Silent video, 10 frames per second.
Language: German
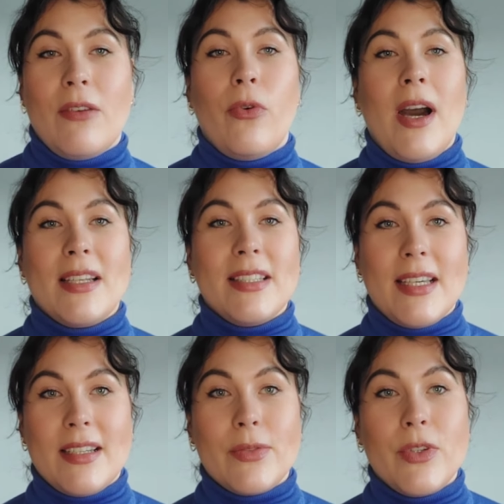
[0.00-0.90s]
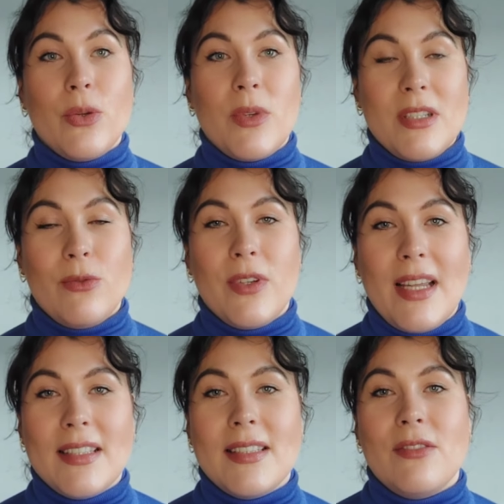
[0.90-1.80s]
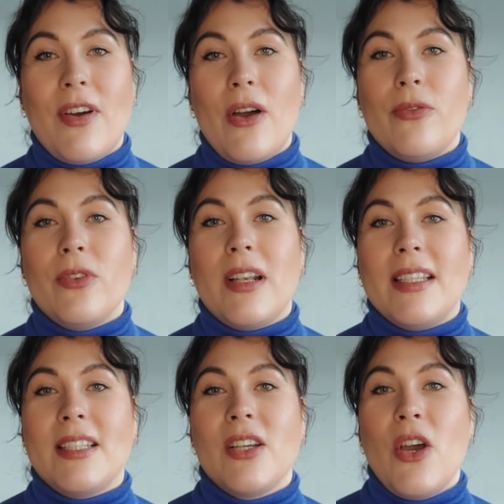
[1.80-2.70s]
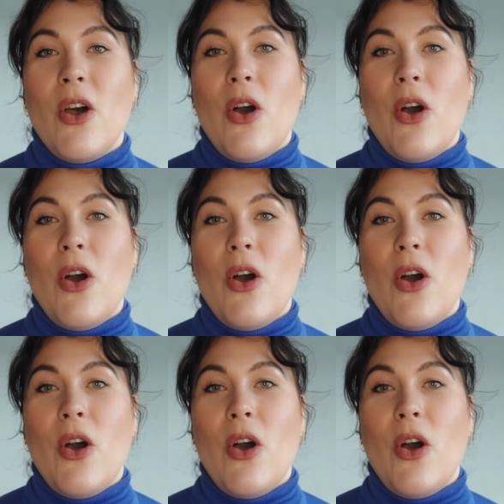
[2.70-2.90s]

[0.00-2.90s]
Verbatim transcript: Davor hatte ich ja das Video mit den Finanzen veröffentlicht